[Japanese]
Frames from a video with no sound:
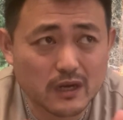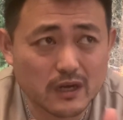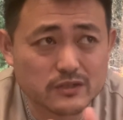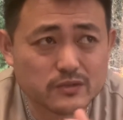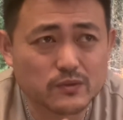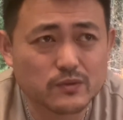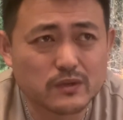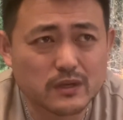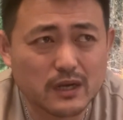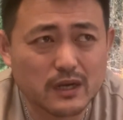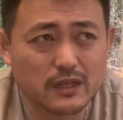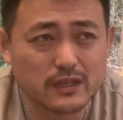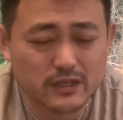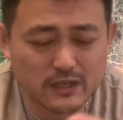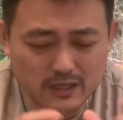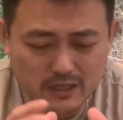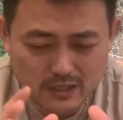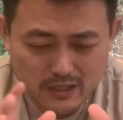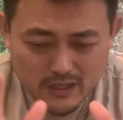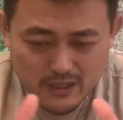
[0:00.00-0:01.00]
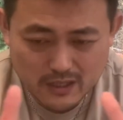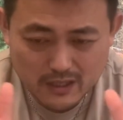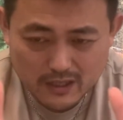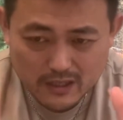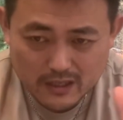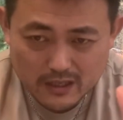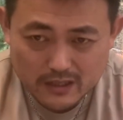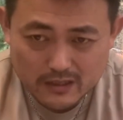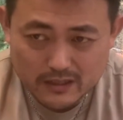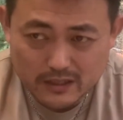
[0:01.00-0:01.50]
あ、そっか、なんか、
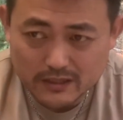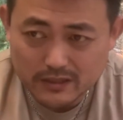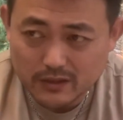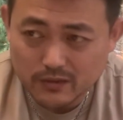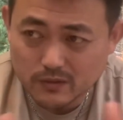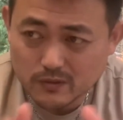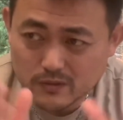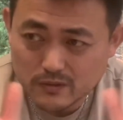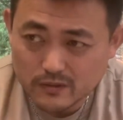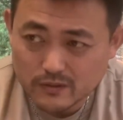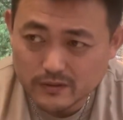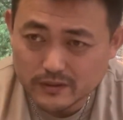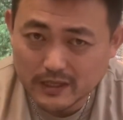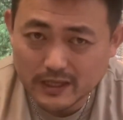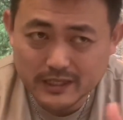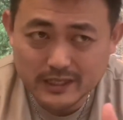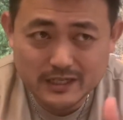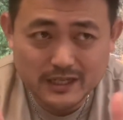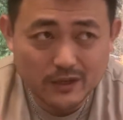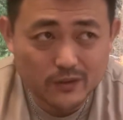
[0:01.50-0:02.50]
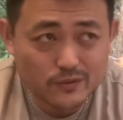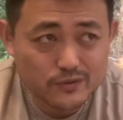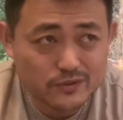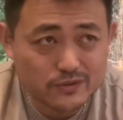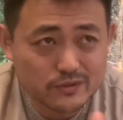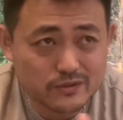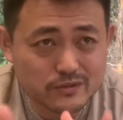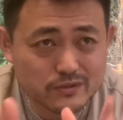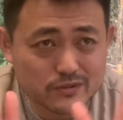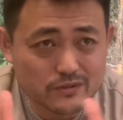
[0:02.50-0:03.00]
なんだろう。何かを
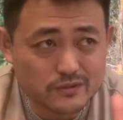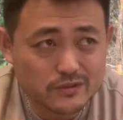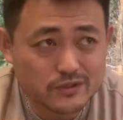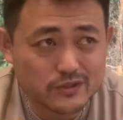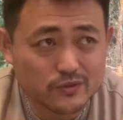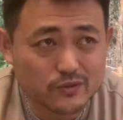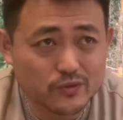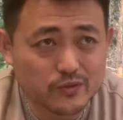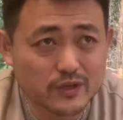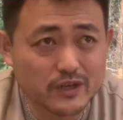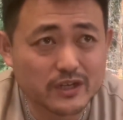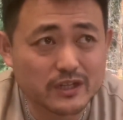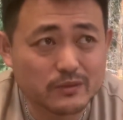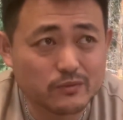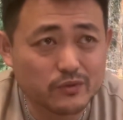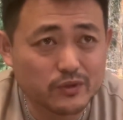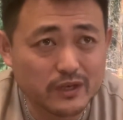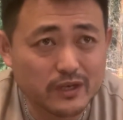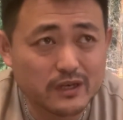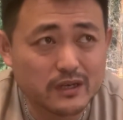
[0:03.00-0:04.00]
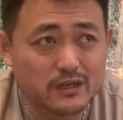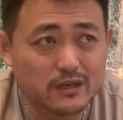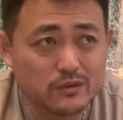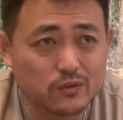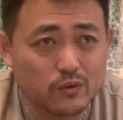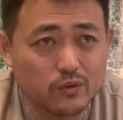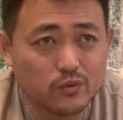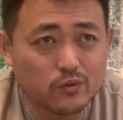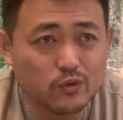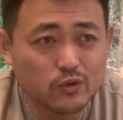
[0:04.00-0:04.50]
作る人の中にもね、
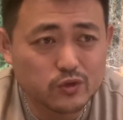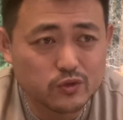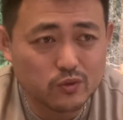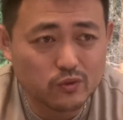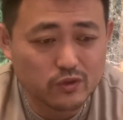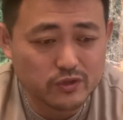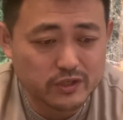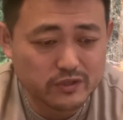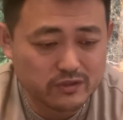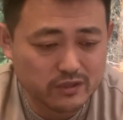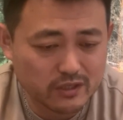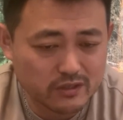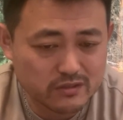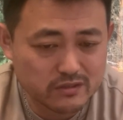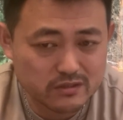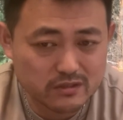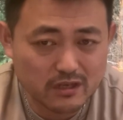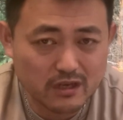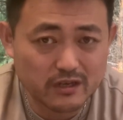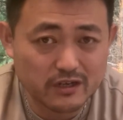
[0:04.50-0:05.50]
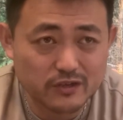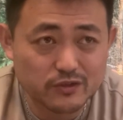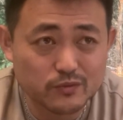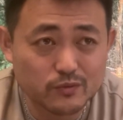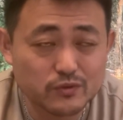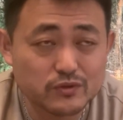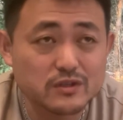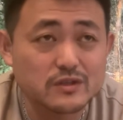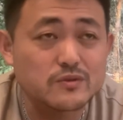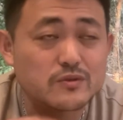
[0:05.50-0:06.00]
この人の作品すげえなと
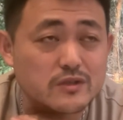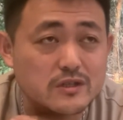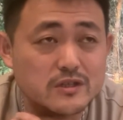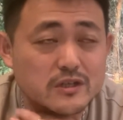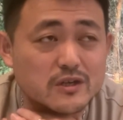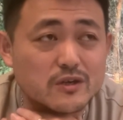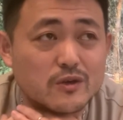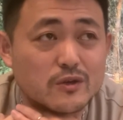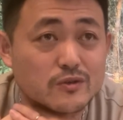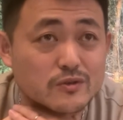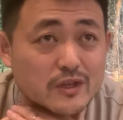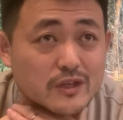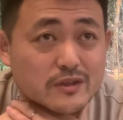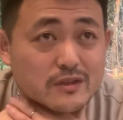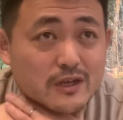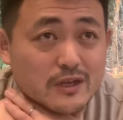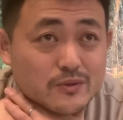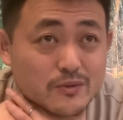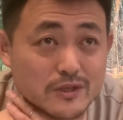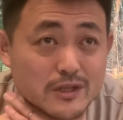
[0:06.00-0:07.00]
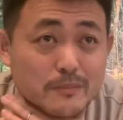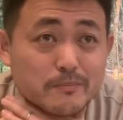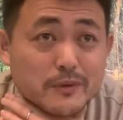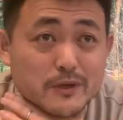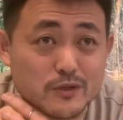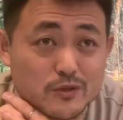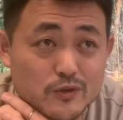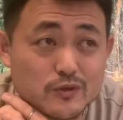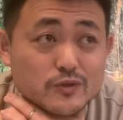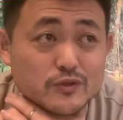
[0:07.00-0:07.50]
思った時に仲良くなった後にやっぱ
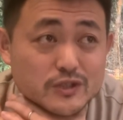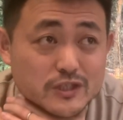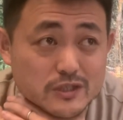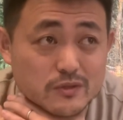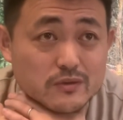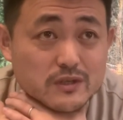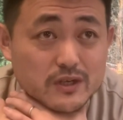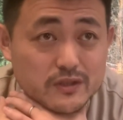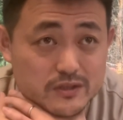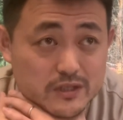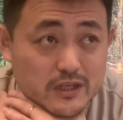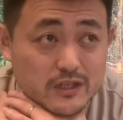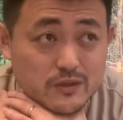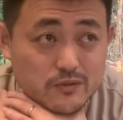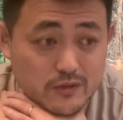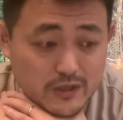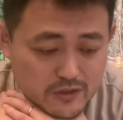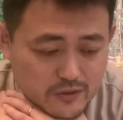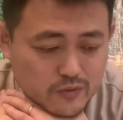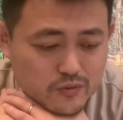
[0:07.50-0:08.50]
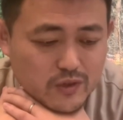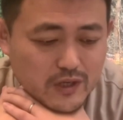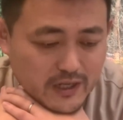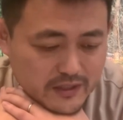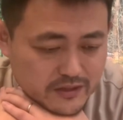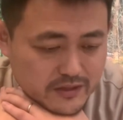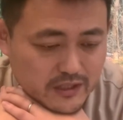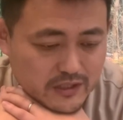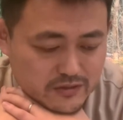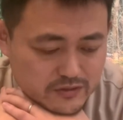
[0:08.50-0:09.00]
り取り年って分かったりとかいうことが
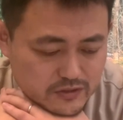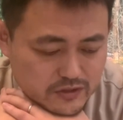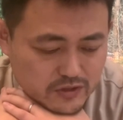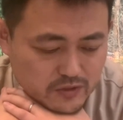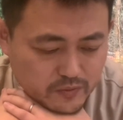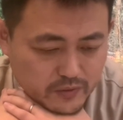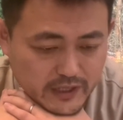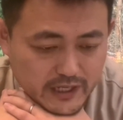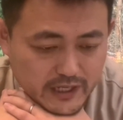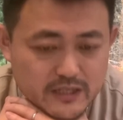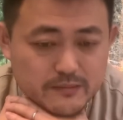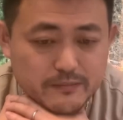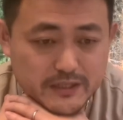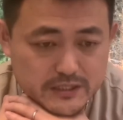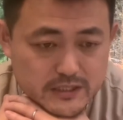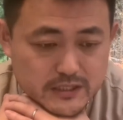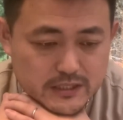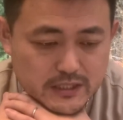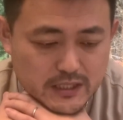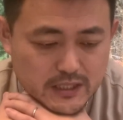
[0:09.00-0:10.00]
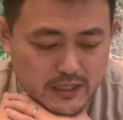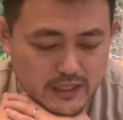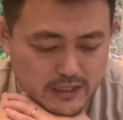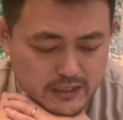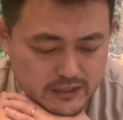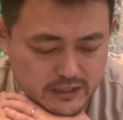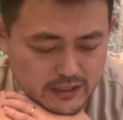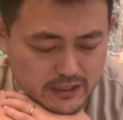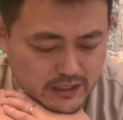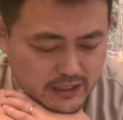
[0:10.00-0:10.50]
あったりする人もます。
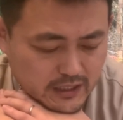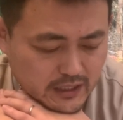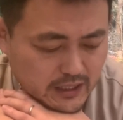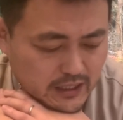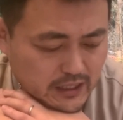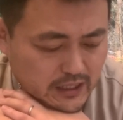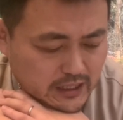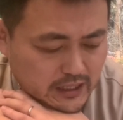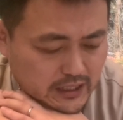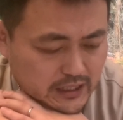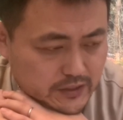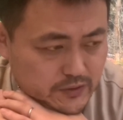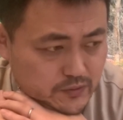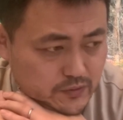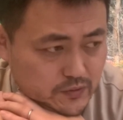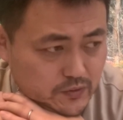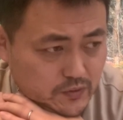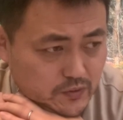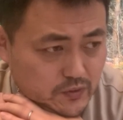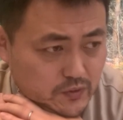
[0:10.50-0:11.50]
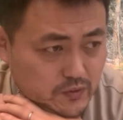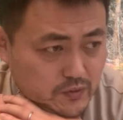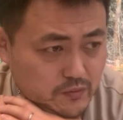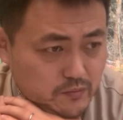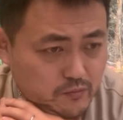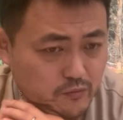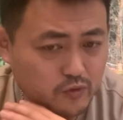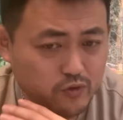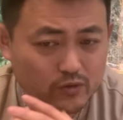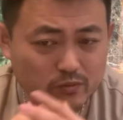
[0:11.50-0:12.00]
で、あのー、
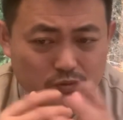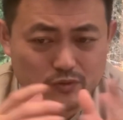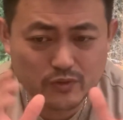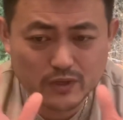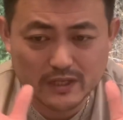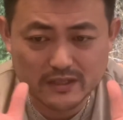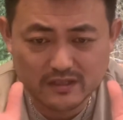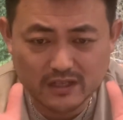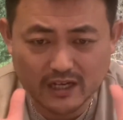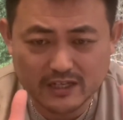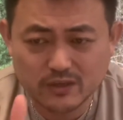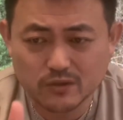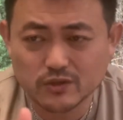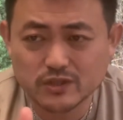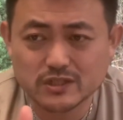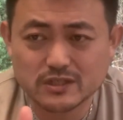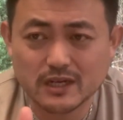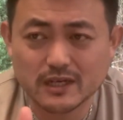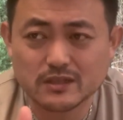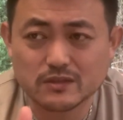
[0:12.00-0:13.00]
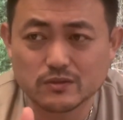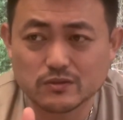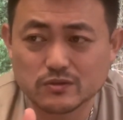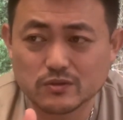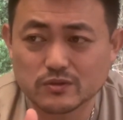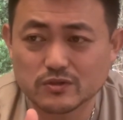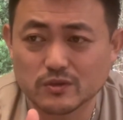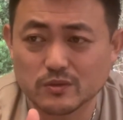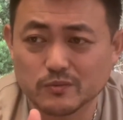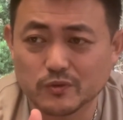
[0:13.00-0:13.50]
元々が妥協しないっていう
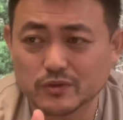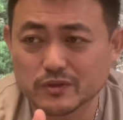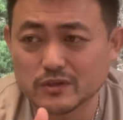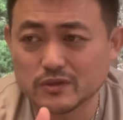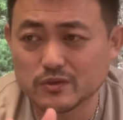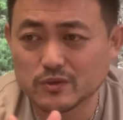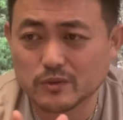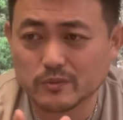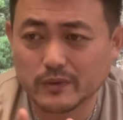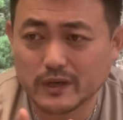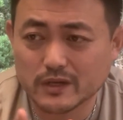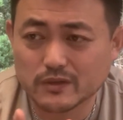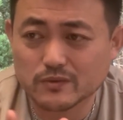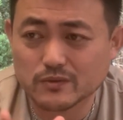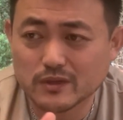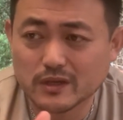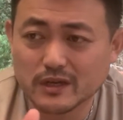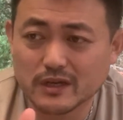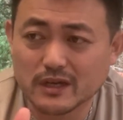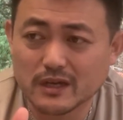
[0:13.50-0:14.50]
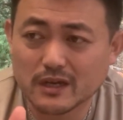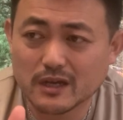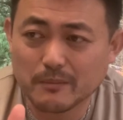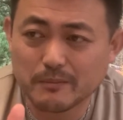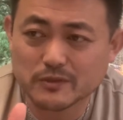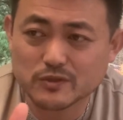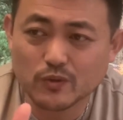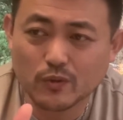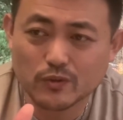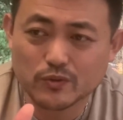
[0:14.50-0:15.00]
強さを持ってる人でもあるので、やっ
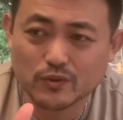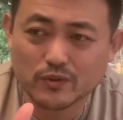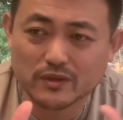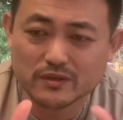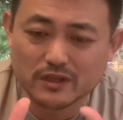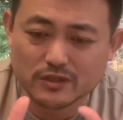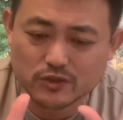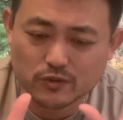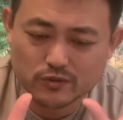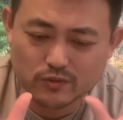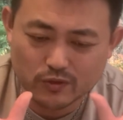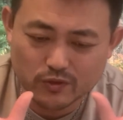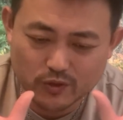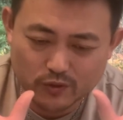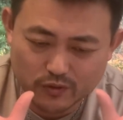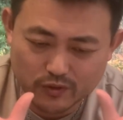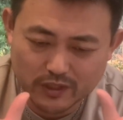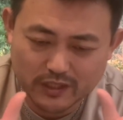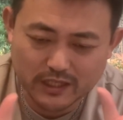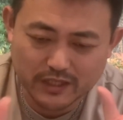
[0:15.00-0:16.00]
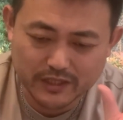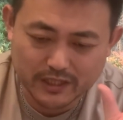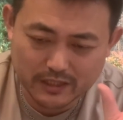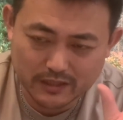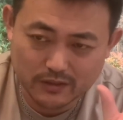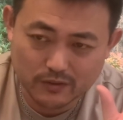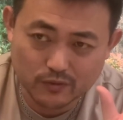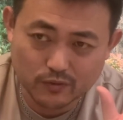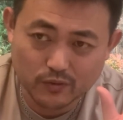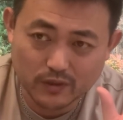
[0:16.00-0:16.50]
ぱそういうところだったらちょっと職人肌っ
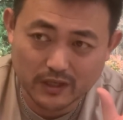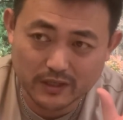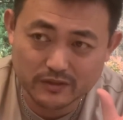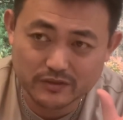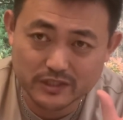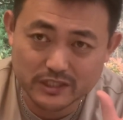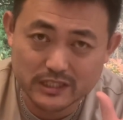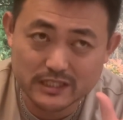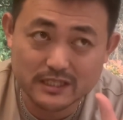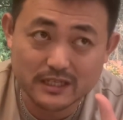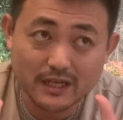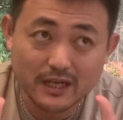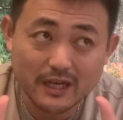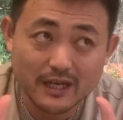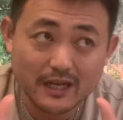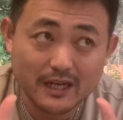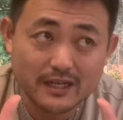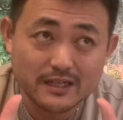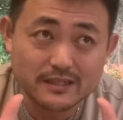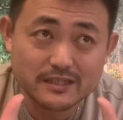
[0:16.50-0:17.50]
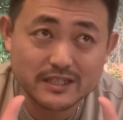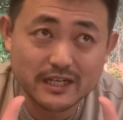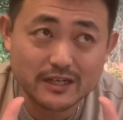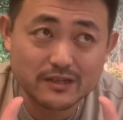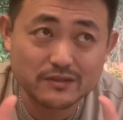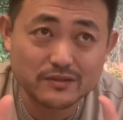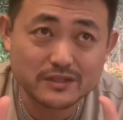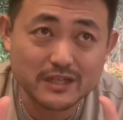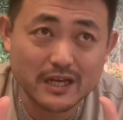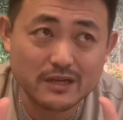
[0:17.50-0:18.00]
ていうのがあるし、
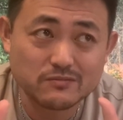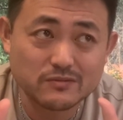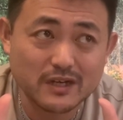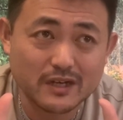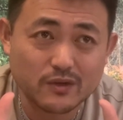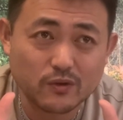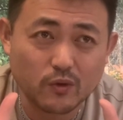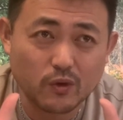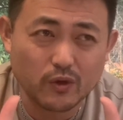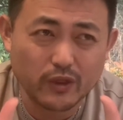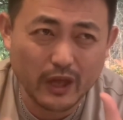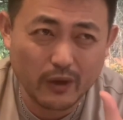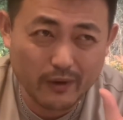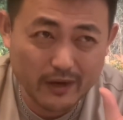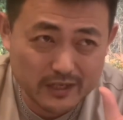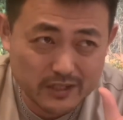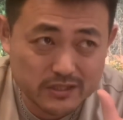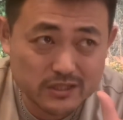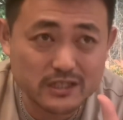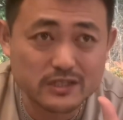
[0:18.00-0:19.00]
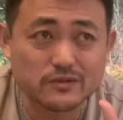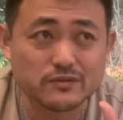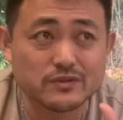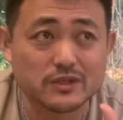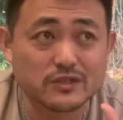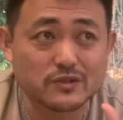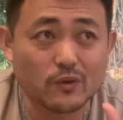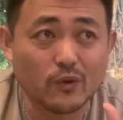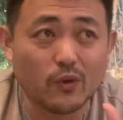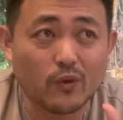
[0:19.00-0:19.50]
弱点はこだわりすぎるん
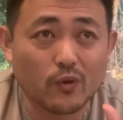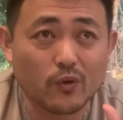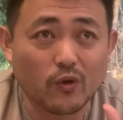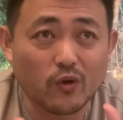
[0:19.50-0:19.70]
ですよ。